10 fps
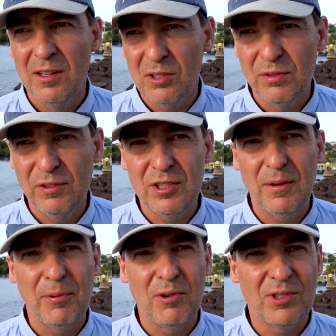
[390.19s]

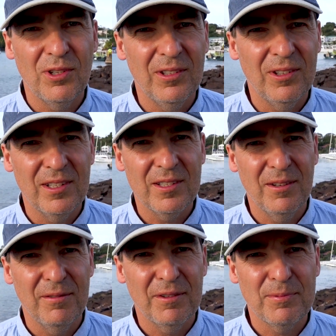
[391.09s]
Oczywiście położone one
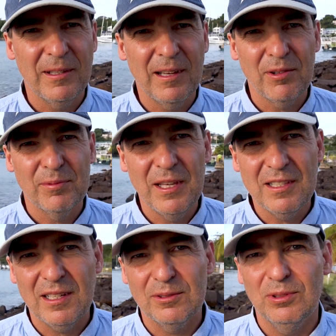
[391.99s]
są we wspaniałych
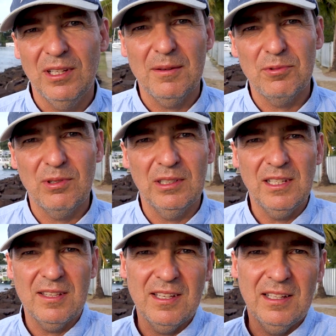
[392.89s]
miejscach. Tutaj na przykład
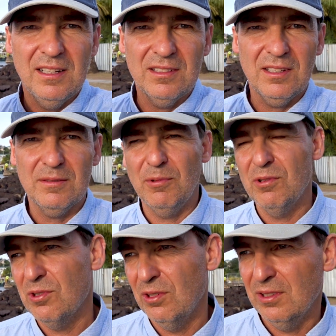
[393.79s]
ten sandals jest
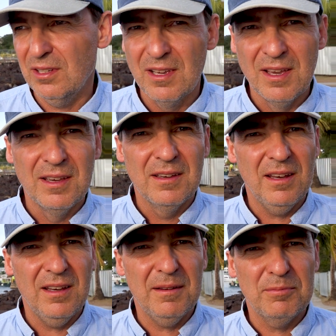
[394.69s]
położony
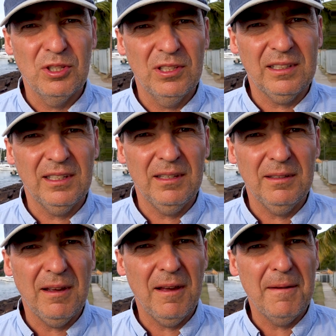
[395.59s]
przy
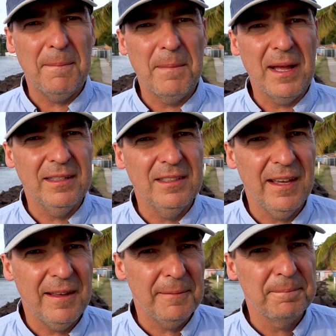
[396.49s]
takiej
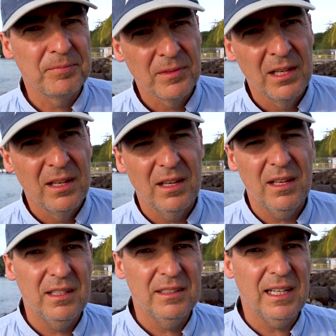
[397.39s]
marinie
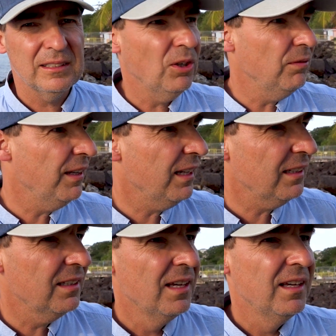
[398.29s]

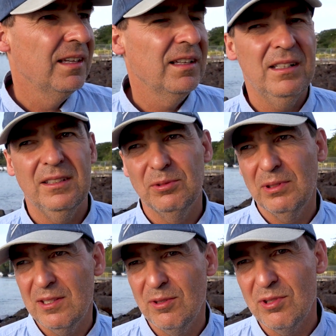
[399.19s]
jachtowej E,
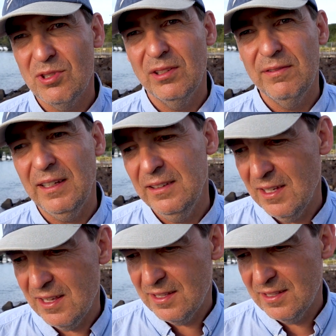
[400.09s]
tutaj są jeszcze dwa
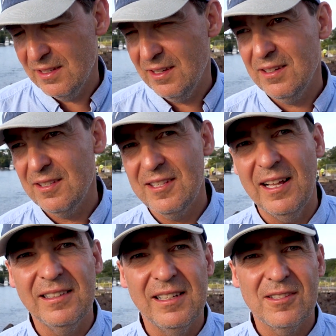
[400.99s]
inne e,
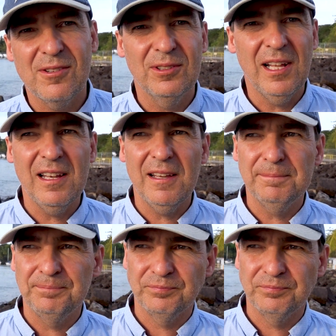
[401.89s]
sandals hotele.